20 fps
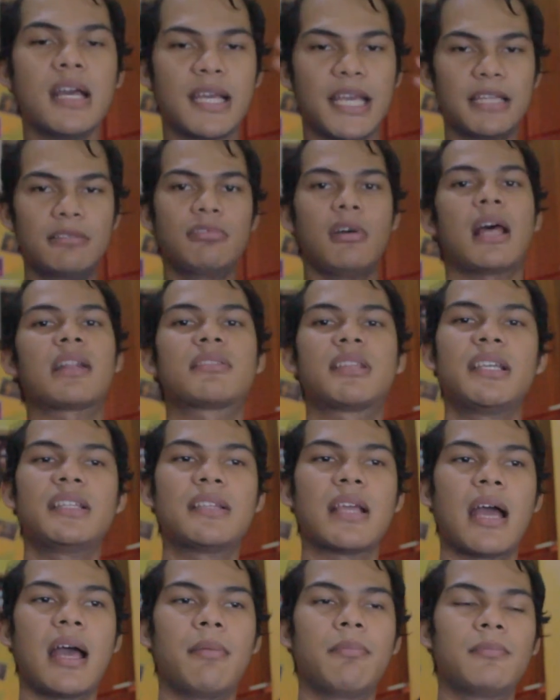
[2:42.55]
itu
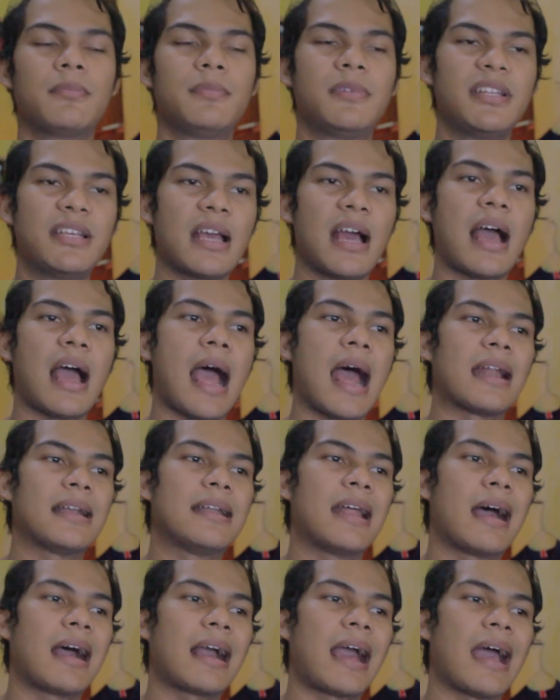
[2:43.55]
artinya dia
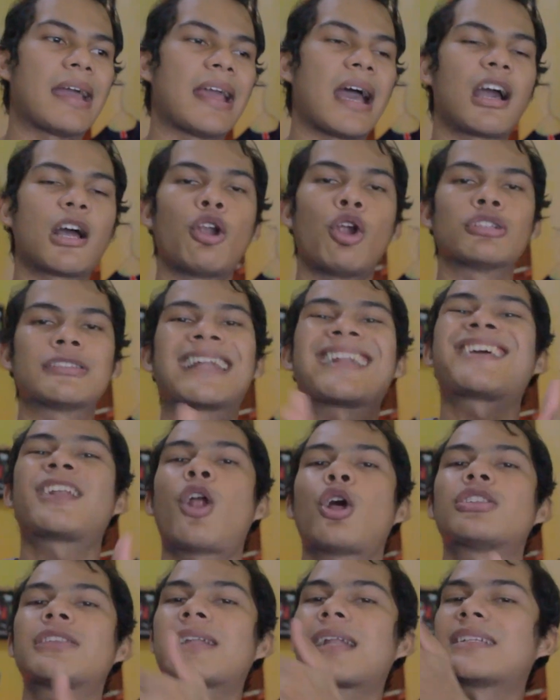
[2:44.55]
ada kayak
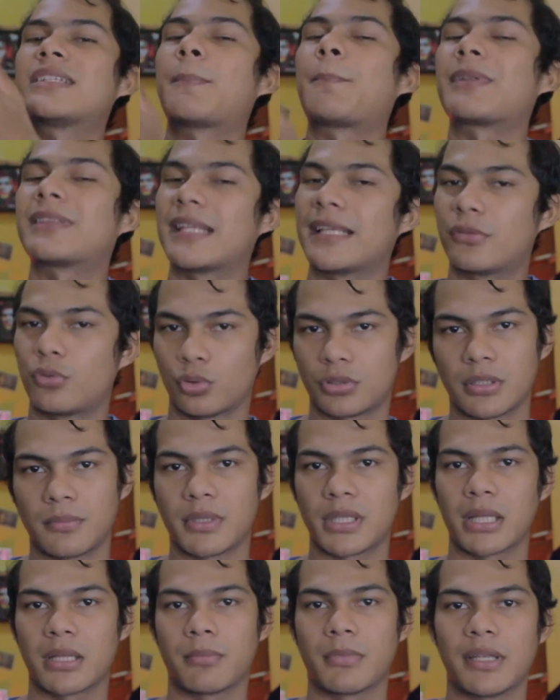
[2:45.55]
kloter-kloternya seperti itu
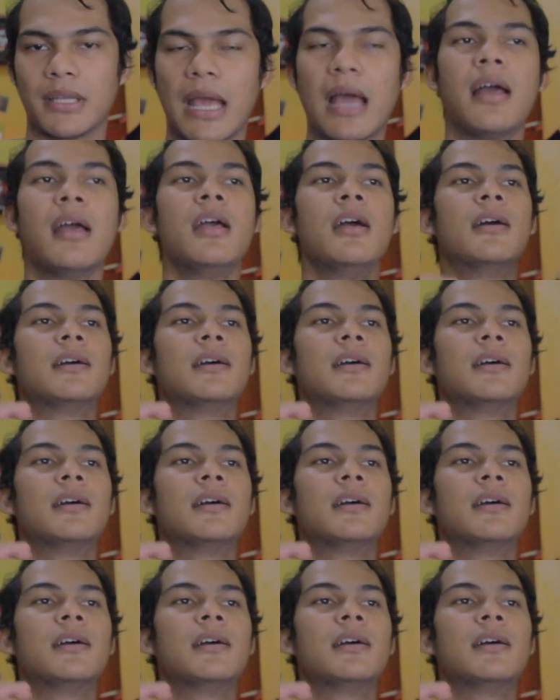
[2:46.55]
teman-teman ya